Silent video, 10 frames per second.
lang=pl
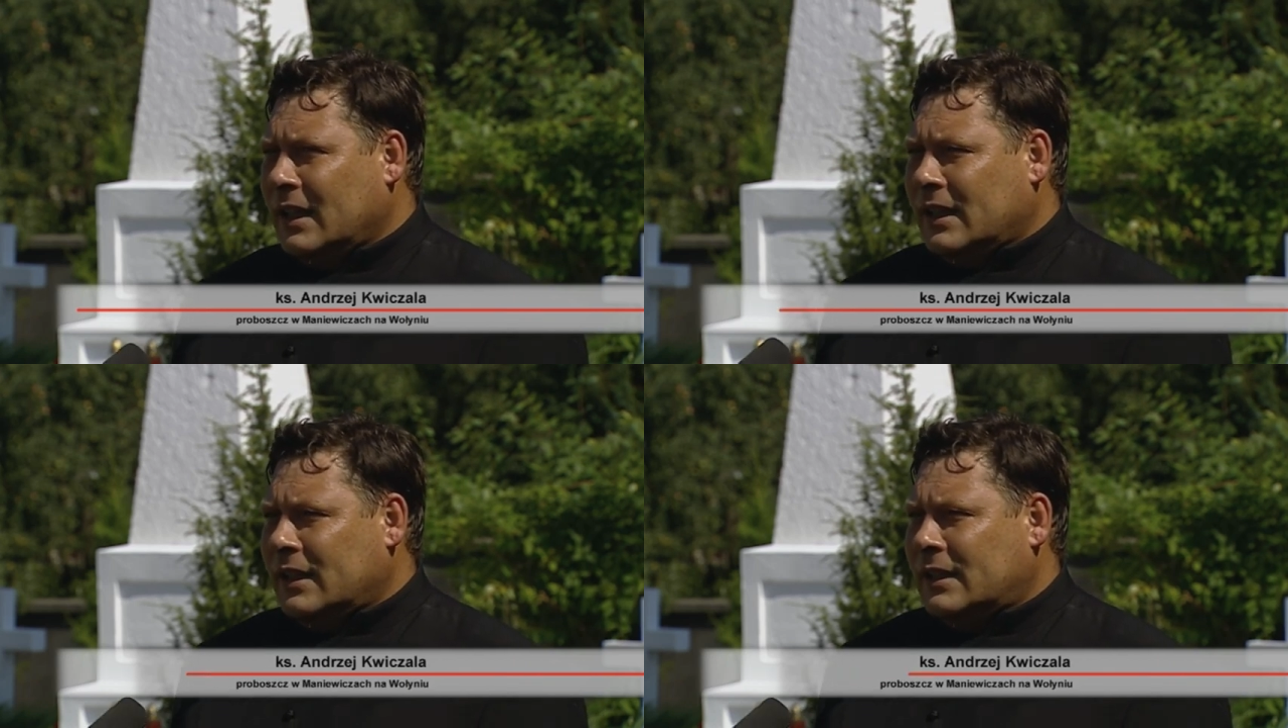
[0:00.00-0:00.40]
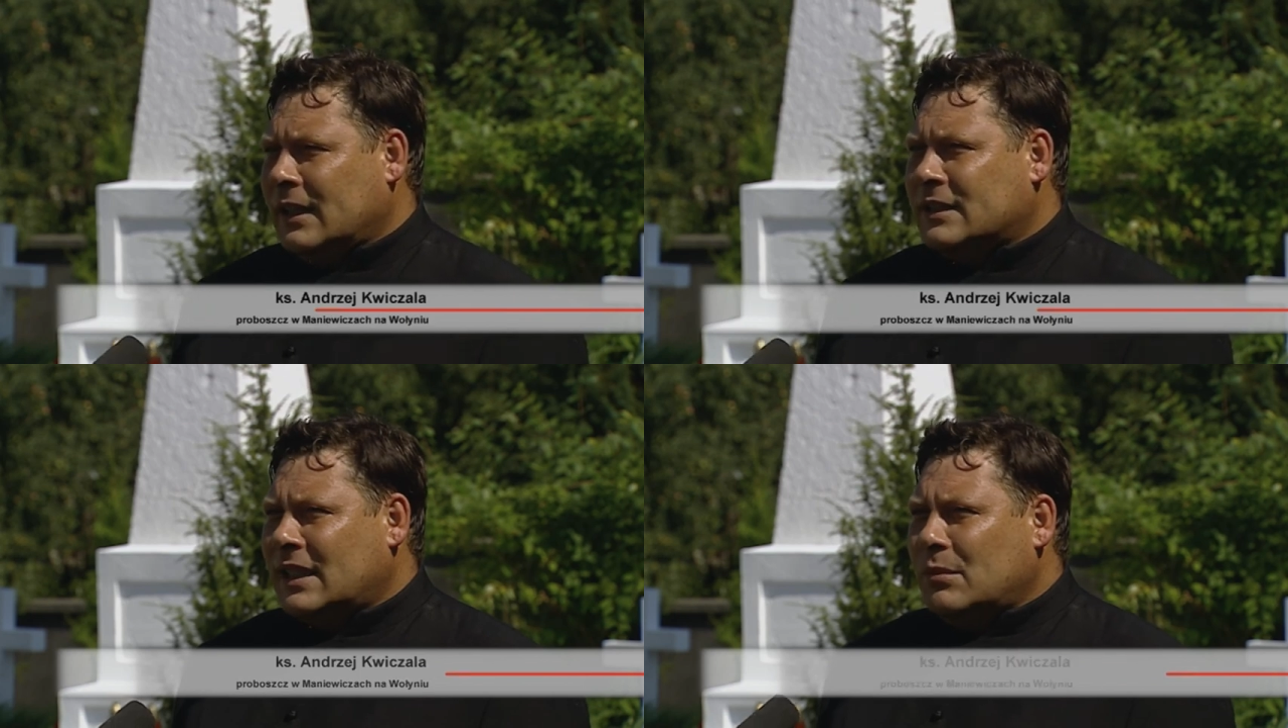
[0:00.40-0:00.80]
E,
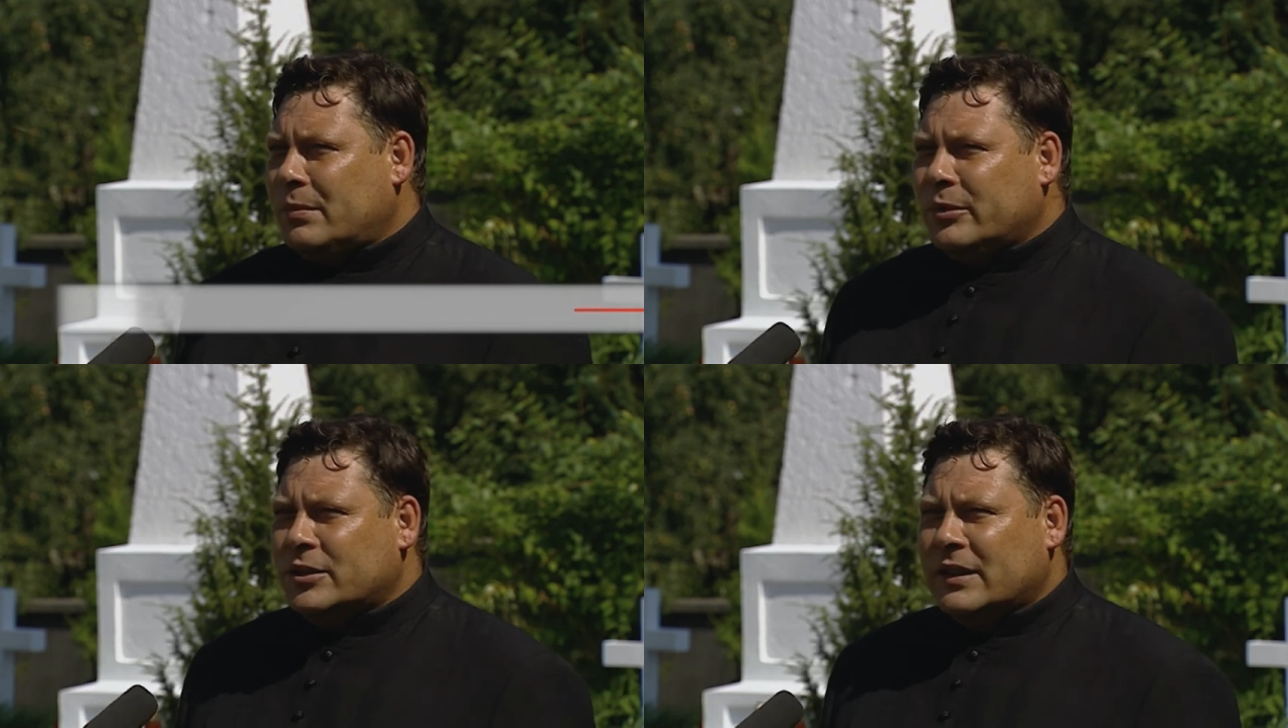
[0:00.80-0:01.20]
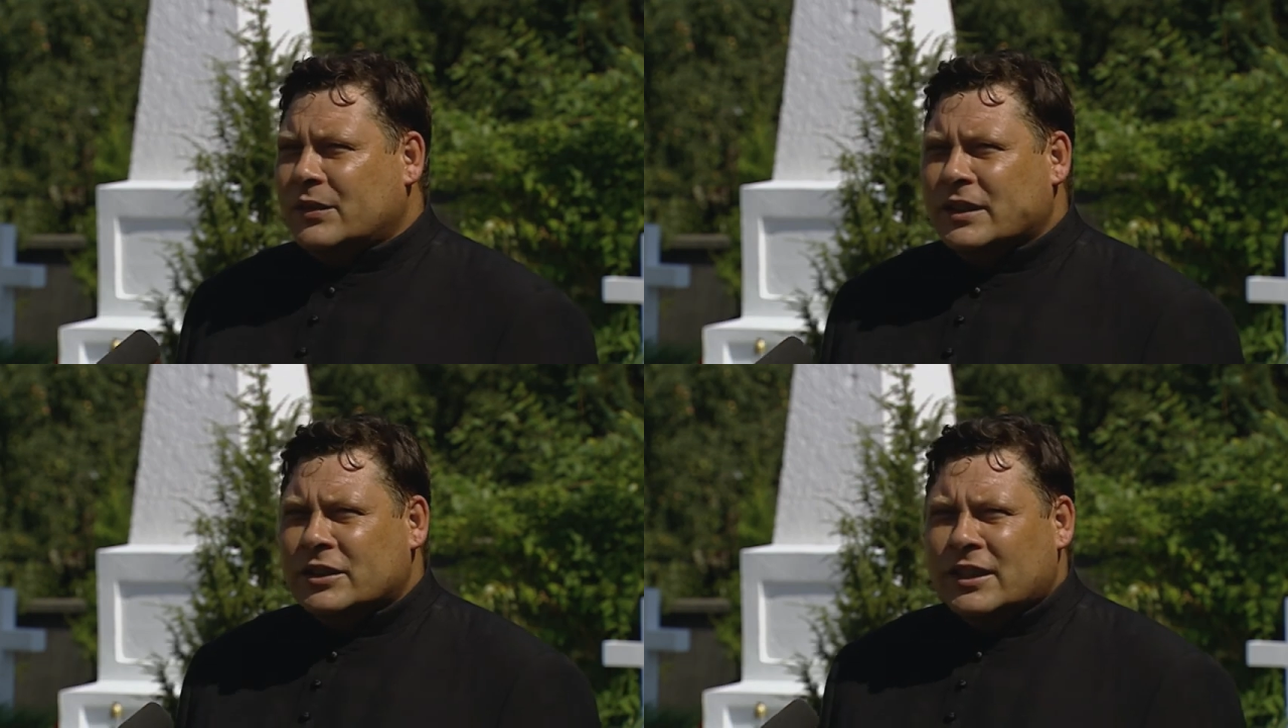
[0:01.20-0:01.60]
tak samo później
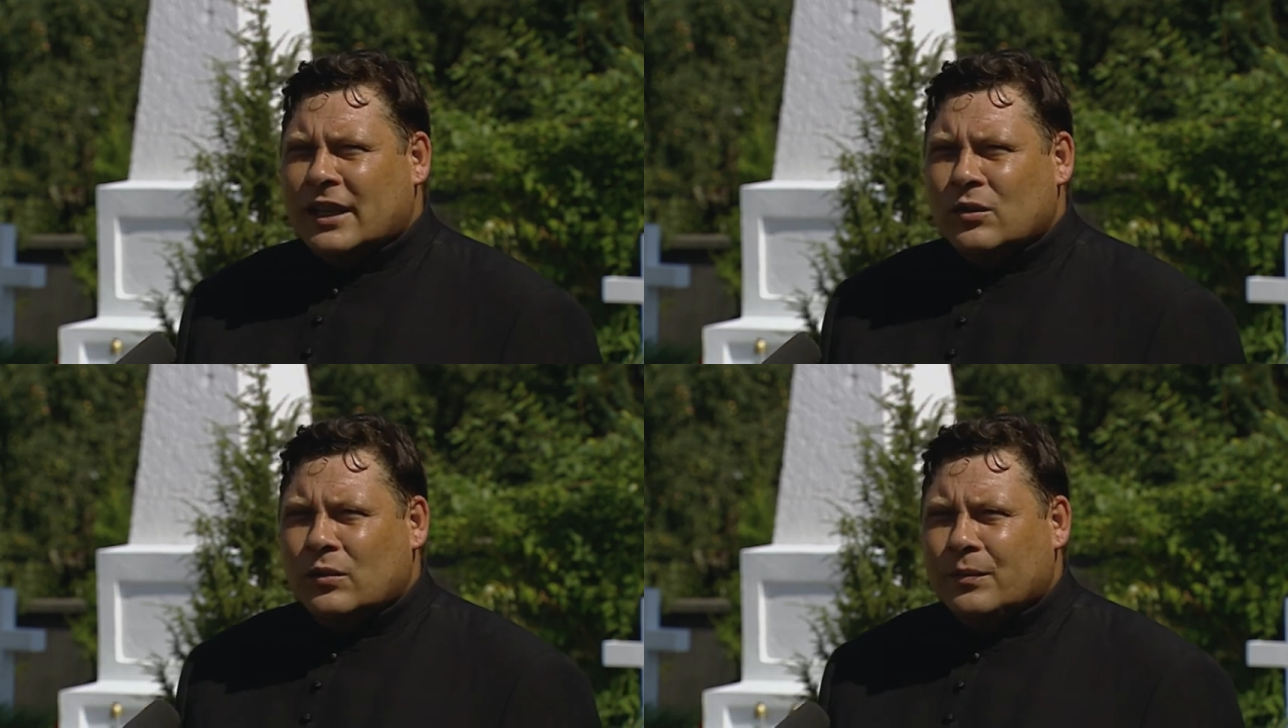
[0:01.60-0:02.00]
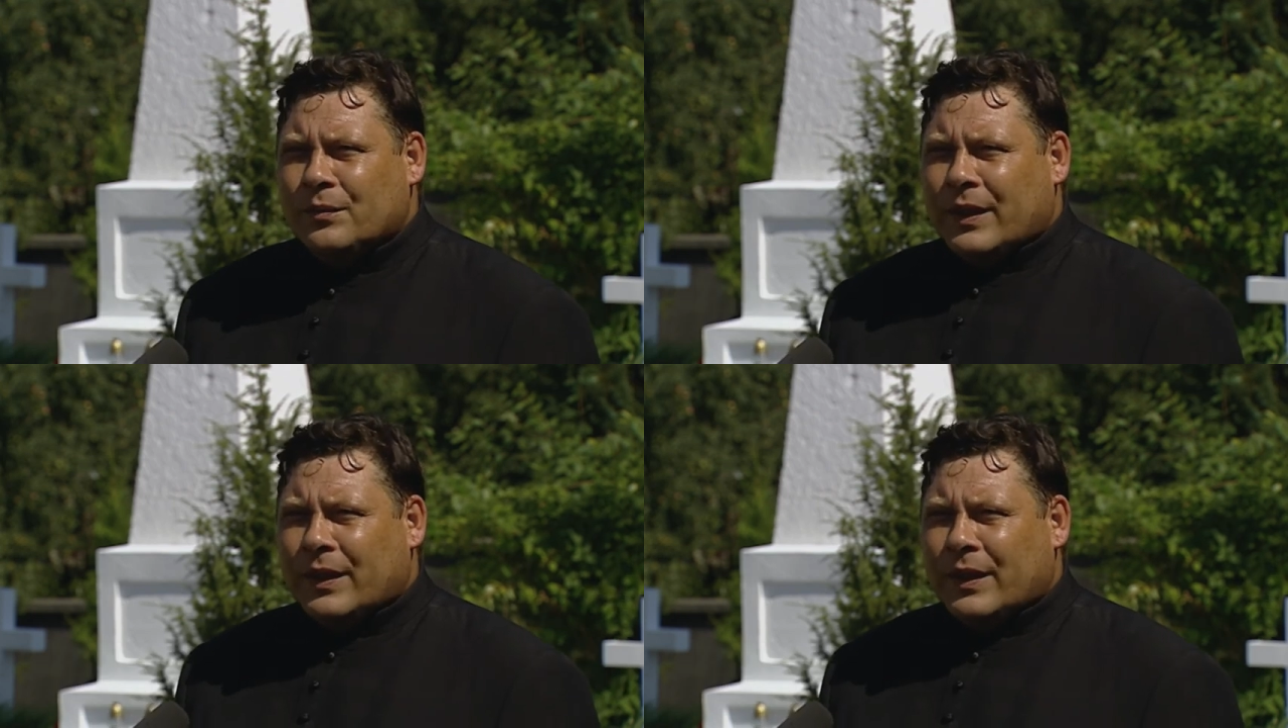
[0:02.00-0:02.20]
wyjeżdżają e,